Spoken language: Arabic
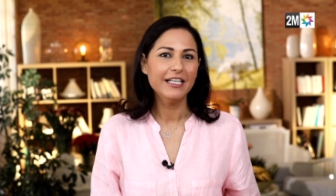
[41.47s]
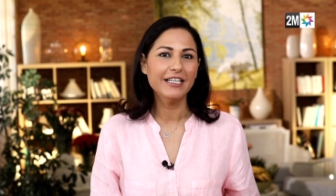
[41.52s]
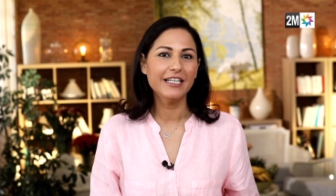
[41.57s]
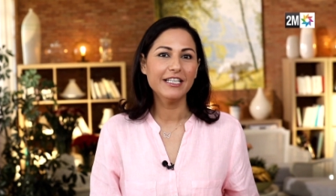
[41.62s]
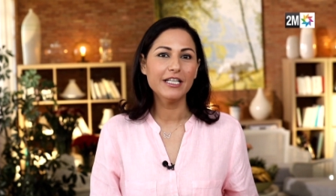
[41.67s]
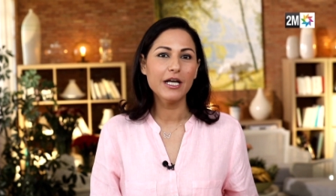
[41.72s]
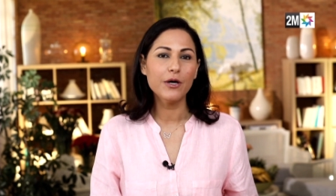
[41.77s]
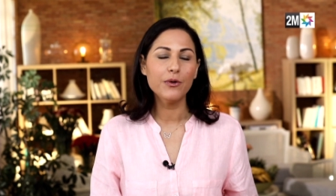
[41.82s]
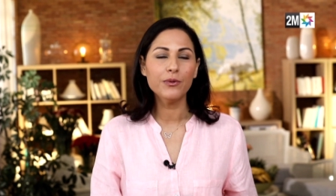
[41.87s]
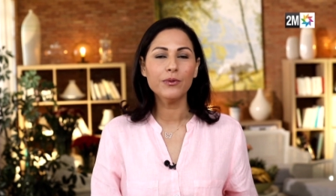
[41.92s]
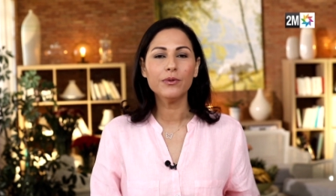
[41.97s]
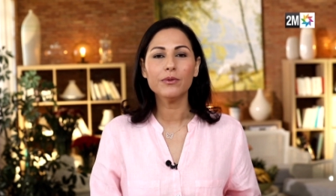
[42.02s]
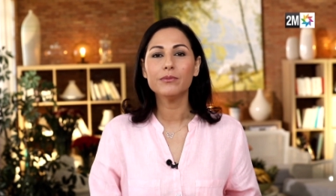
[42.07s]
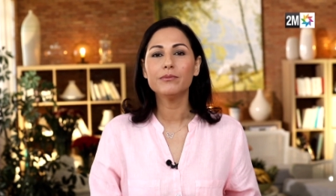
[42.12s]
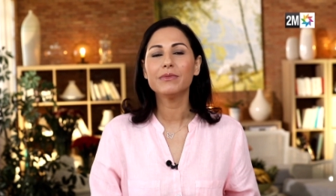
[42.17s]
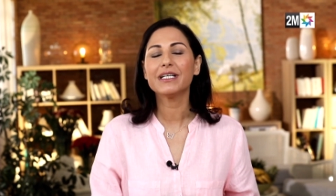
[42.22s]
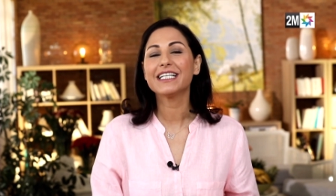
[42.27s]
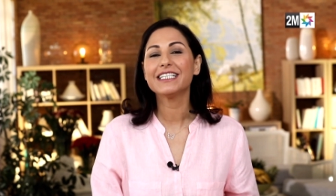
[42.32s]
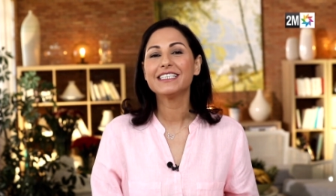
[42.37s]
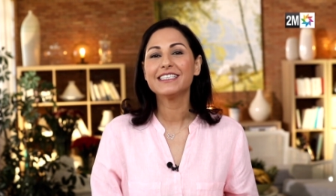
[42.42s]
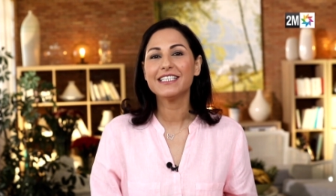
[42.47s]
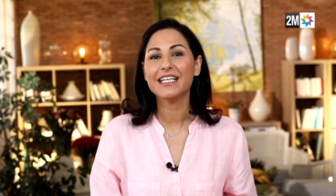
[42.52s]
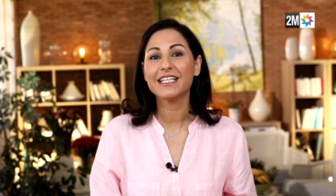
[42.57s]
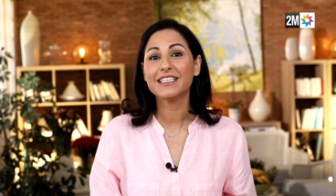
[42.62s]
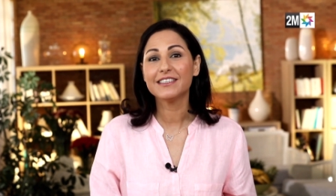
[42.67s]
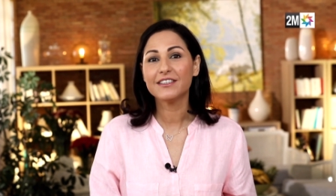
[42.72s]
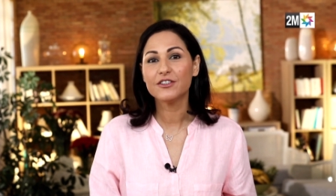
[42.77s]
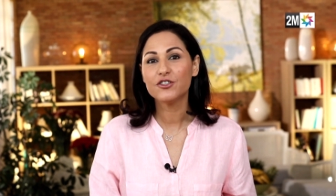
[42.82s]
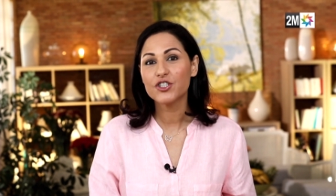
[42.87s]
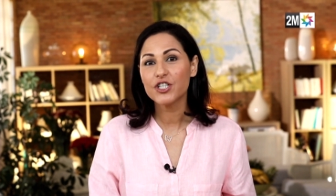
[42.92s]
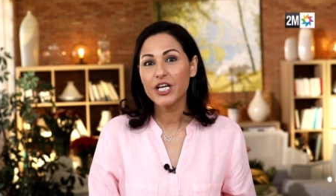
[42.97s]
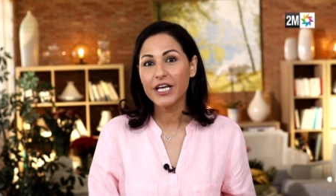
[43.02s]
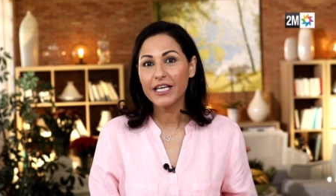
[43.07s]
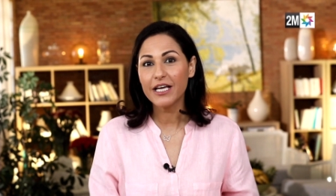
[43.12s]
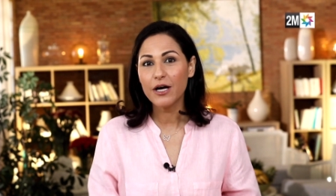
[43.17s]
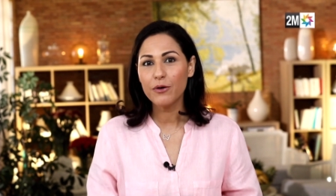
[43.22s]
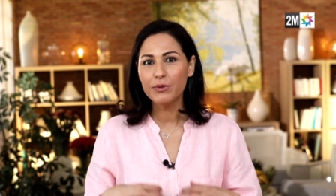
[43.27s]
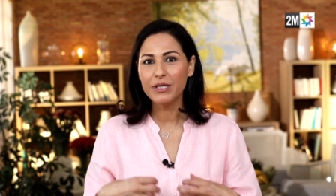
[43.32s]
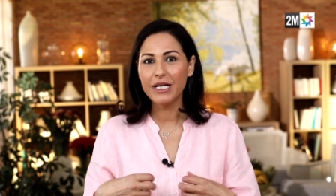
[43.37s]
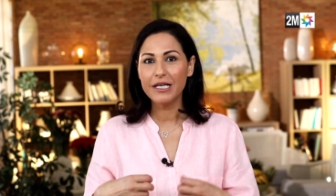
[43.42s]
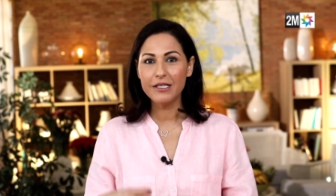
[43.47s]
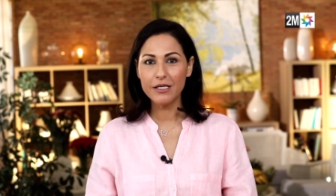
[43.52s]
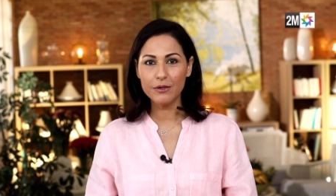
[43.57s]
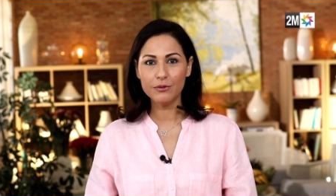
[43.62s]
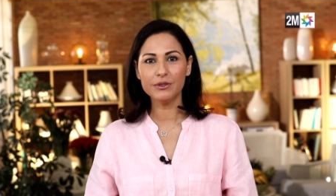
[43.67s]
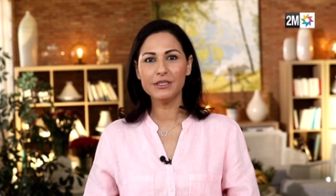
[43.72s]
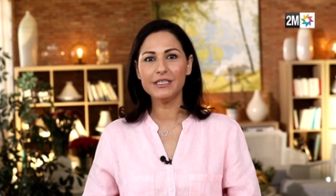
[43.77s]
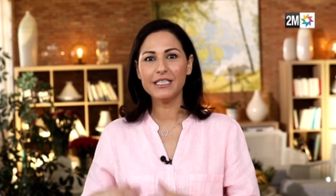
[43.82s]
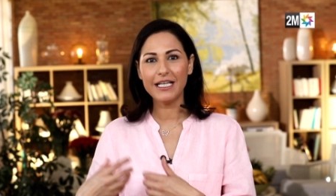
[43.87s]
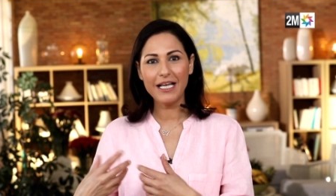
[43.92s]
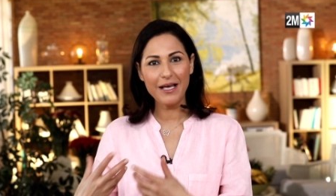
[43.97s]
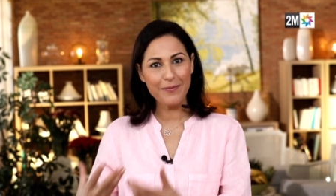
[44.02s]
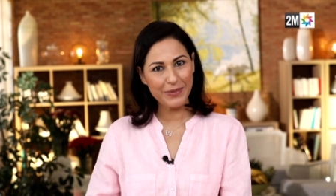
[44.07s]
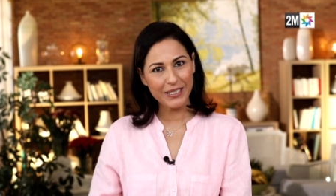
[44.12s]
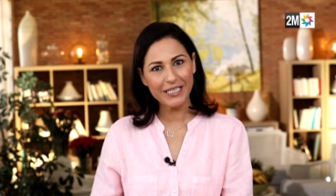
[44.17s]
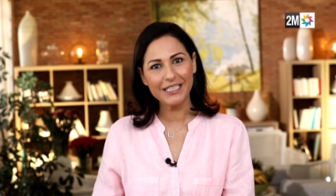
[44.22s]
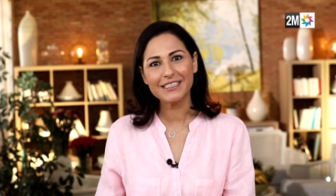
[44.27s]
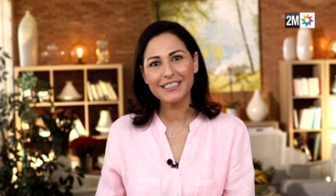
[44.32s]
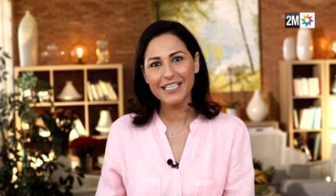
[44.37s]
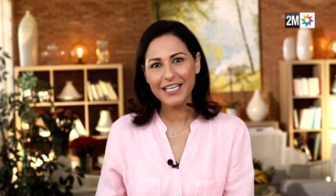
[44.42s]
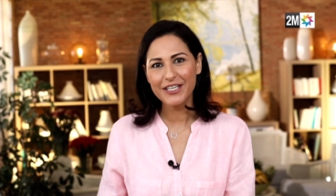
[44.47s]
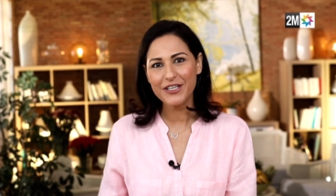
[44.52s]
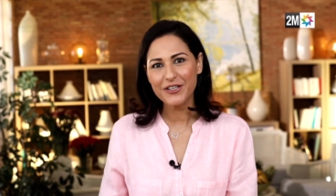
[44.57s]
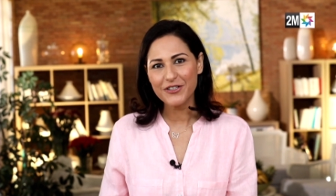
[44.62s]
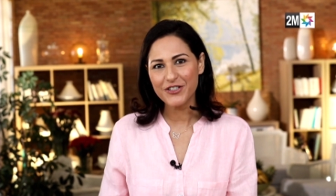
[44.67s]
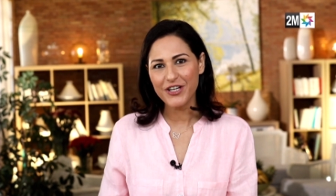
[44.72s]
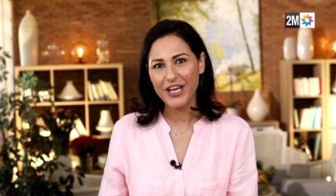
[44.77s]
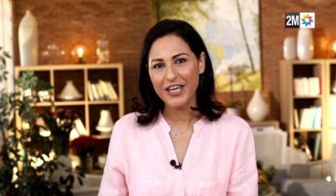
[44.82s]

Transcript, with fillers: لانه ما كتاكسد شيء او اللون ديالها ما كيتغير